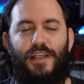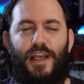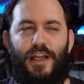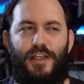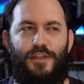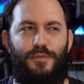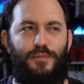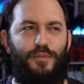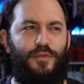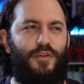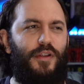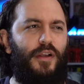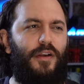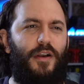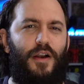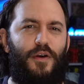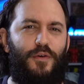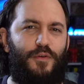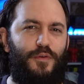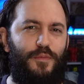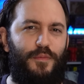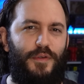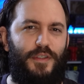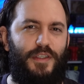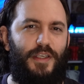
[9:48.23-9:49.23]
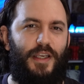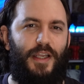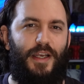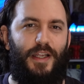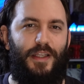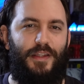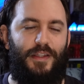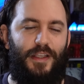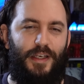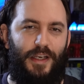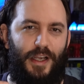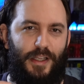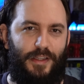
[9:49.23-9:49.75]
Gerçi mutlaka okunması
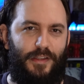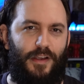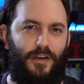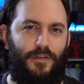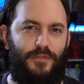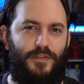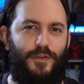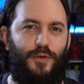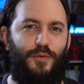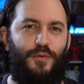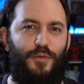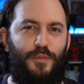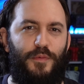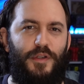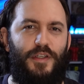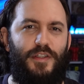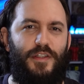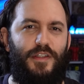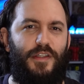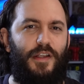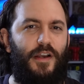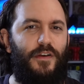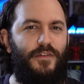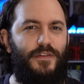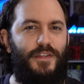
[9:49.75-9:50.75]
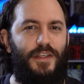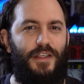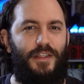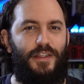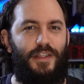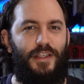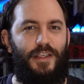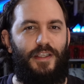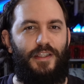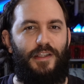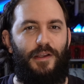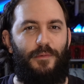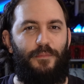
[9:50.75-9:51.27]
gerek değil yani tavsiye, okumanızı tavsiye
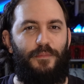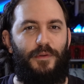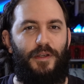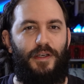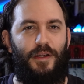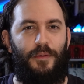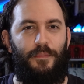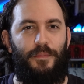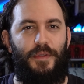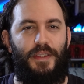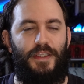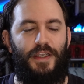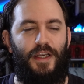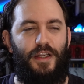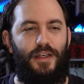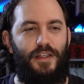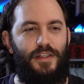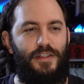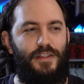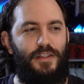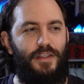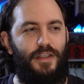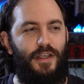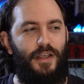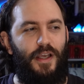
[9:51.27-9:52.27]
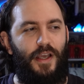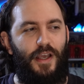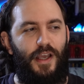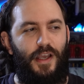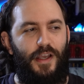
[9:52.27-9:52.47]
ettiği kitaplardan bir tanesi.